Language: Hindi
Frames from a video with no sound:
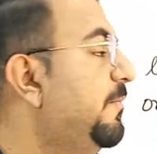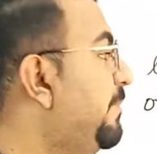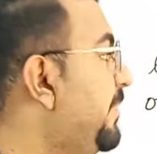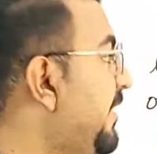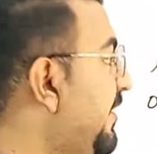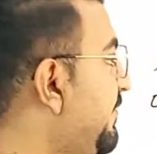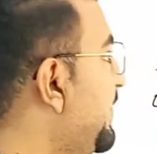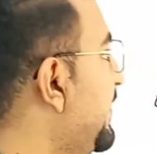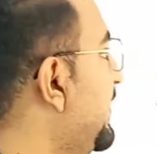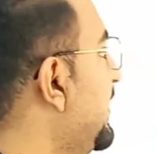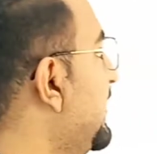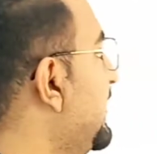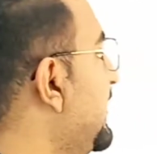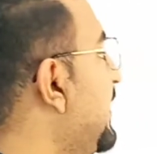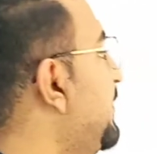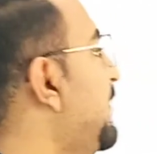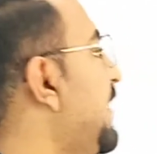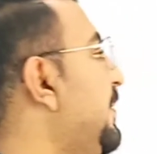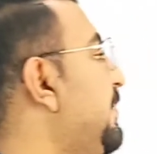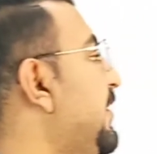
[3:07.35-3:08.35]
प्रेफर करता
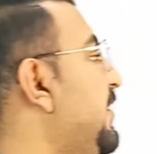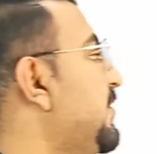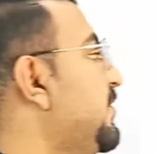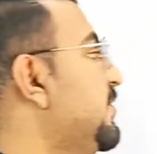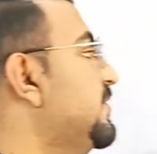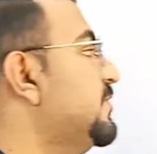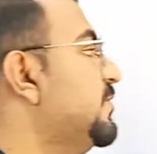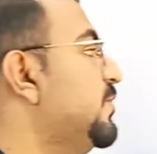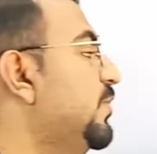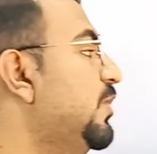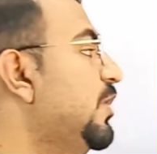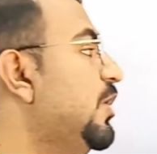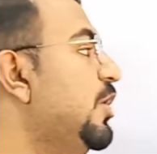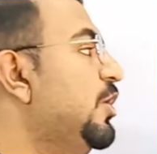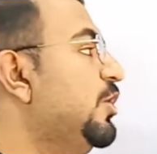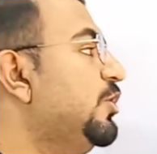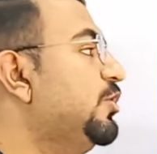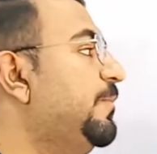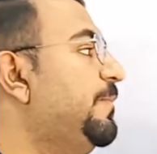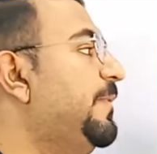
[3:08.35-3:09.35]
है बायोमोलिक्यूल्स को
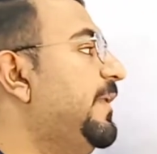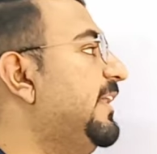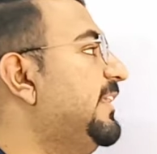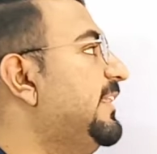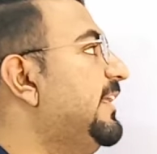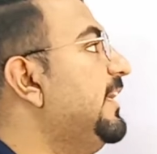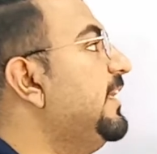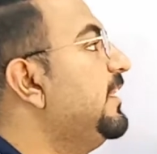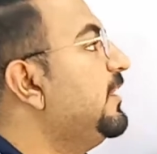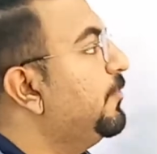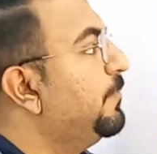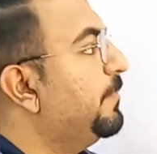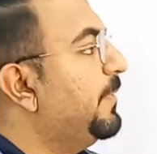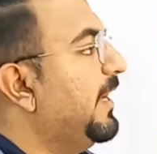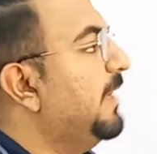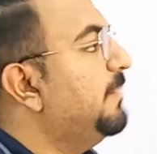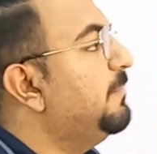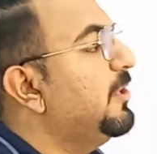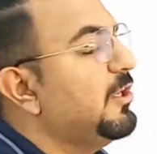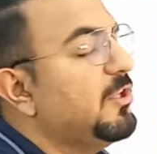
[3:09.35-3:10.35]
तो बात आई तो
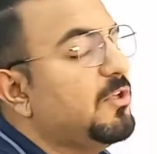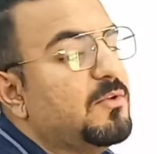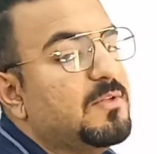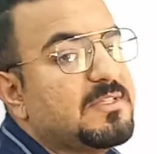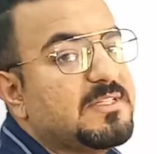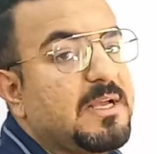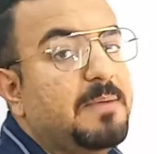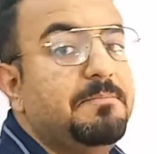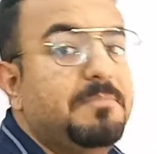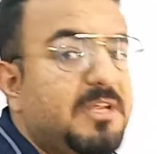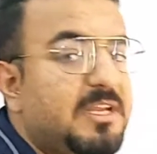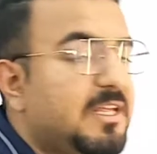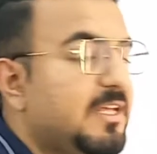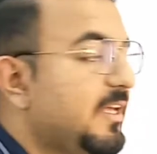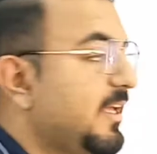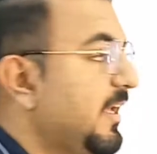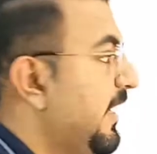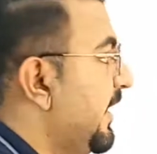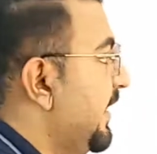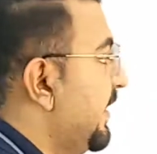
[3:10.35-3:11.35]
बायोमोलिक्यूल्स का
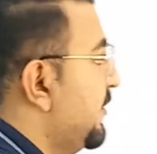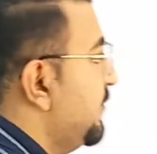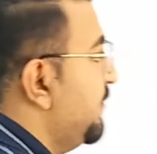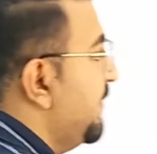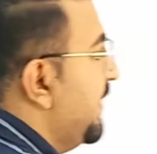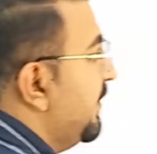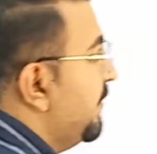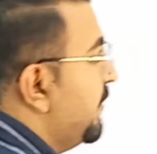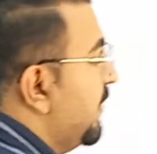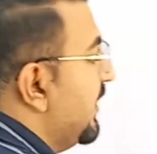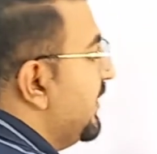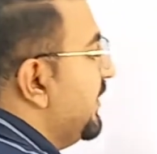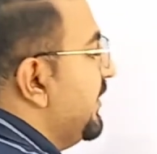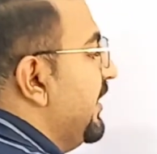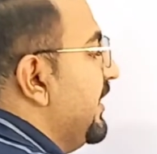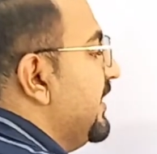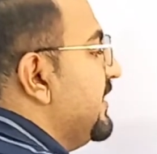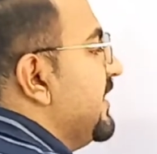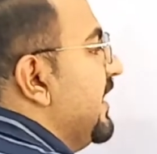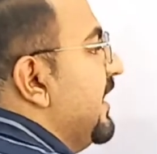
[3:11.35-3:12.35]
मीनिंग क्या है तो मैंने बोला
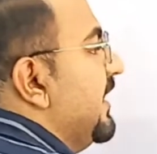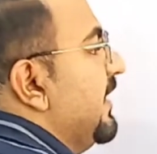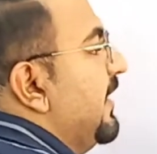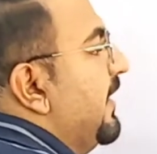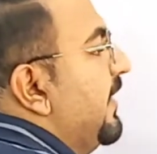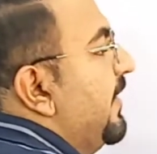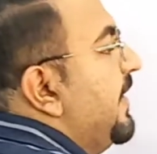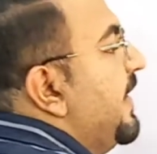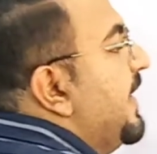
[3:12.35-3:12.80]
दीज आर द